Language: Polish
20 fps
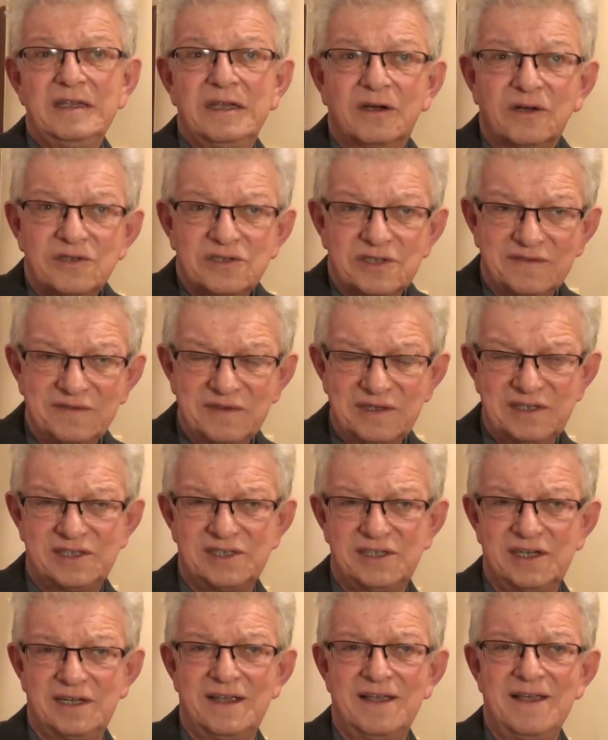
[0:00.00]
I
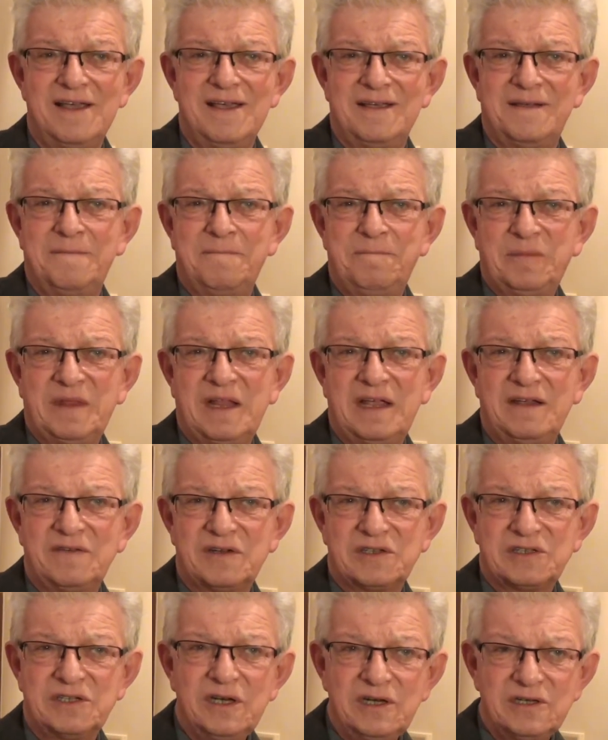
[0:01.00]
oczywiście
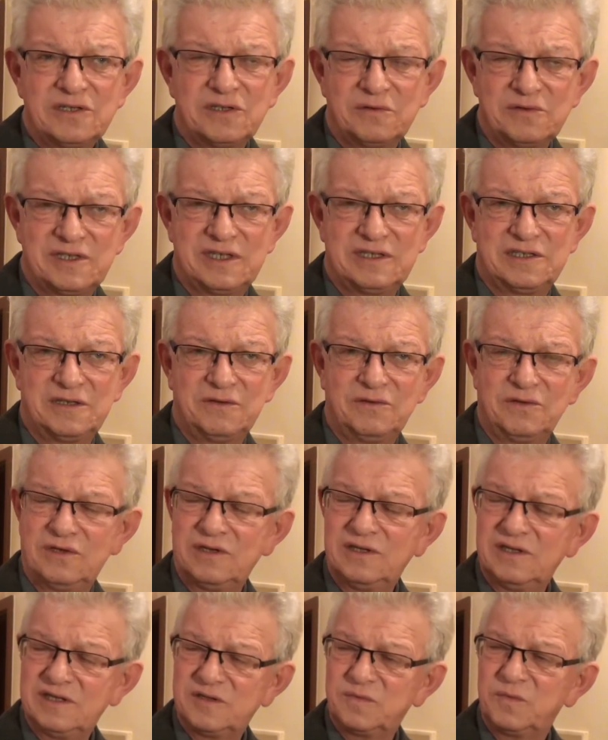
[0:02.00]
najważniejszą rzeczą
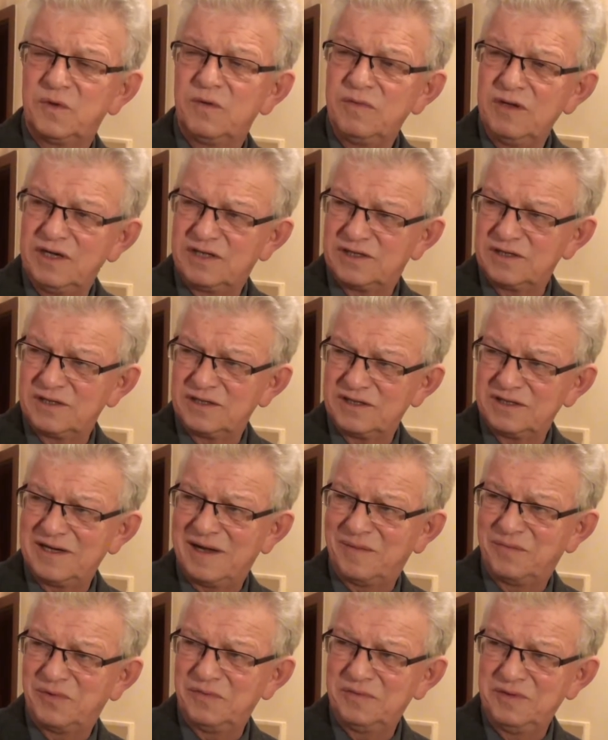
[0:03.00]
to jest publiczność,
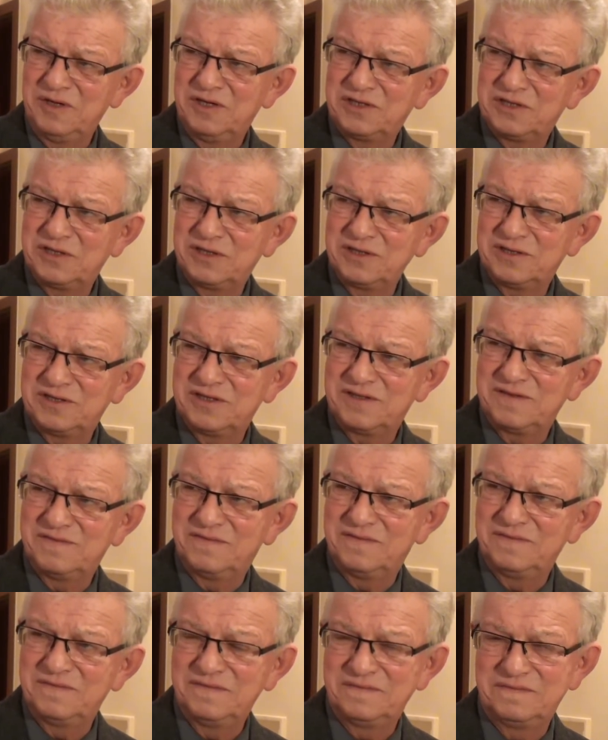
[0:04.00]
a publiczność
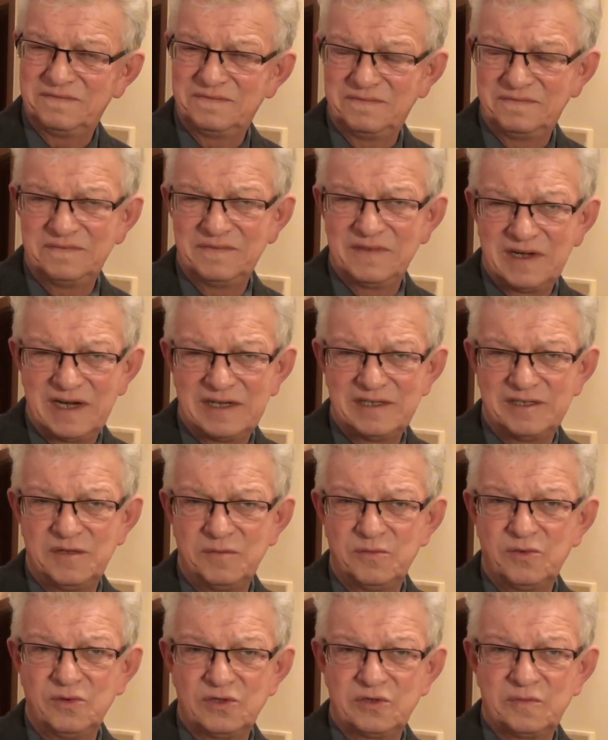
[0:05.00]

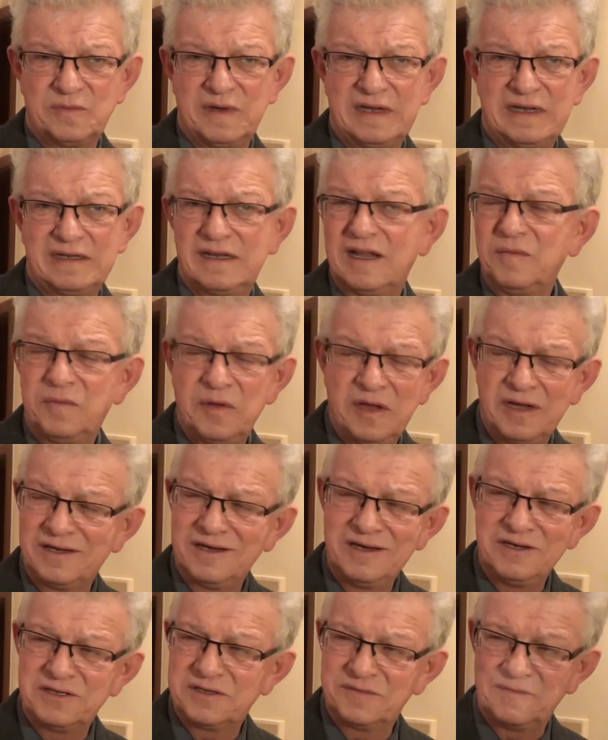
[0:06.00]
Racibórz ma
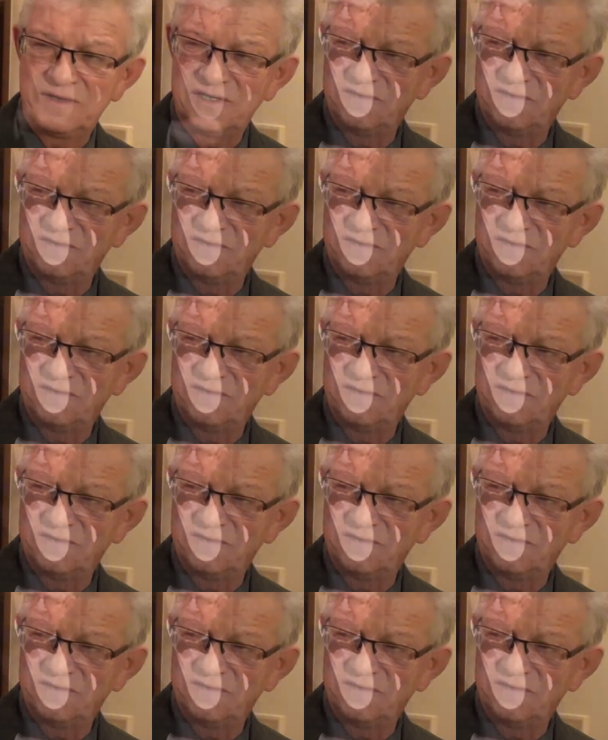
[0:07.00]
najpiękniejszą